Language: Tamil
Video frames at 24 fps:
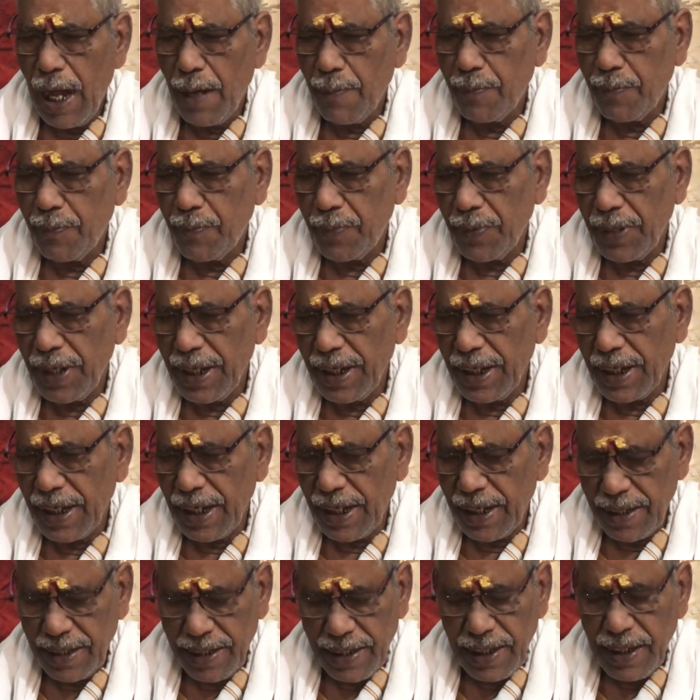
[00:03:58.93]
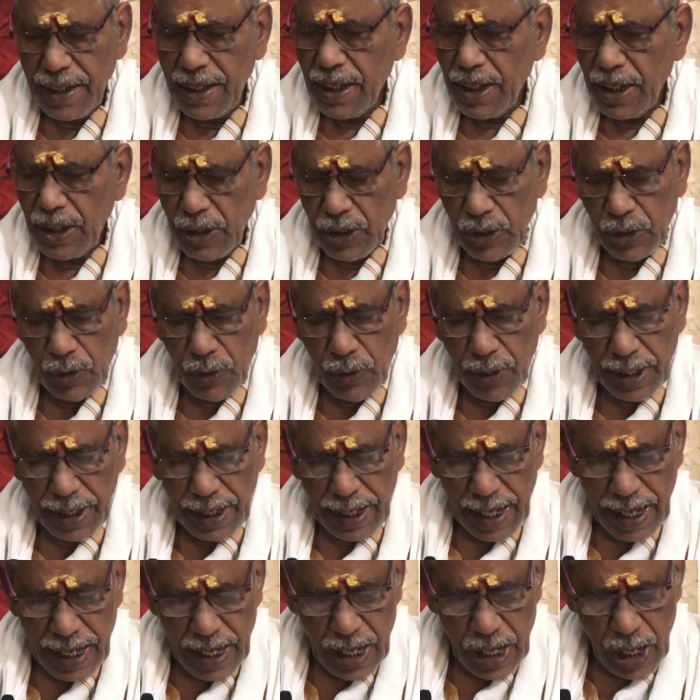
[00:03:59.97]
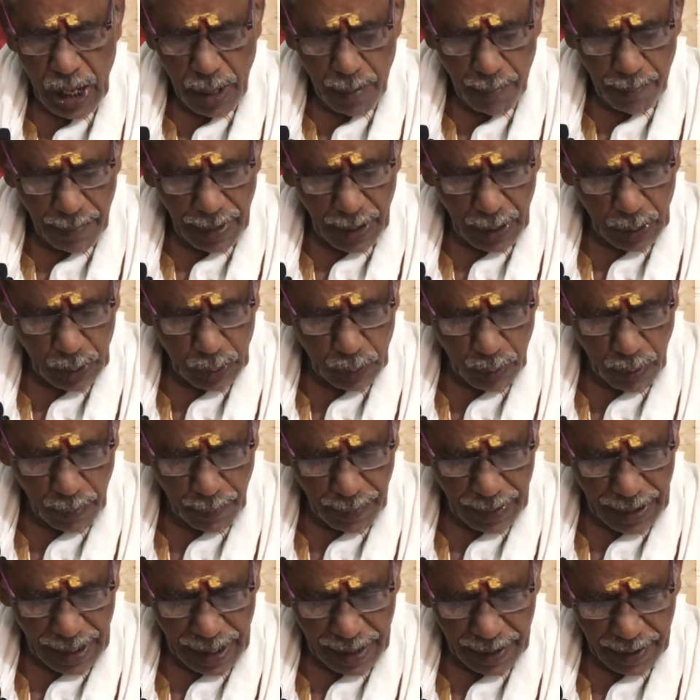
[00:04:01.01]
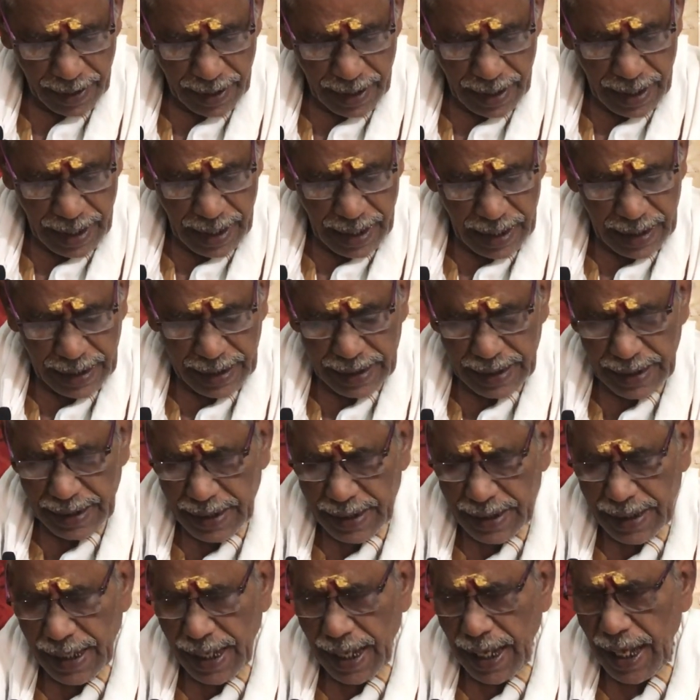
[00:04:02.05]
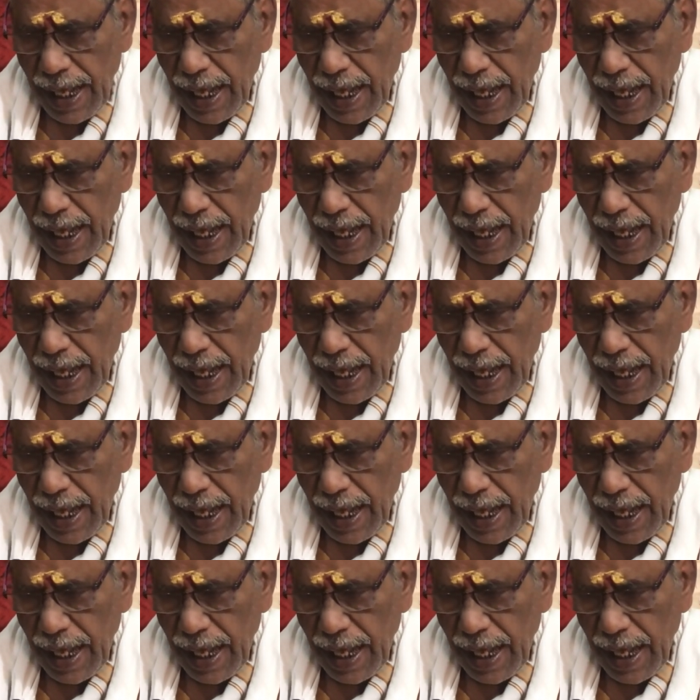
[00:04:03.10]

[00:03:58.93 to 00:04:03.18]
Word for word: அப்படிங்கிறது இதனுடைய மருத்துவ பலன் இந்த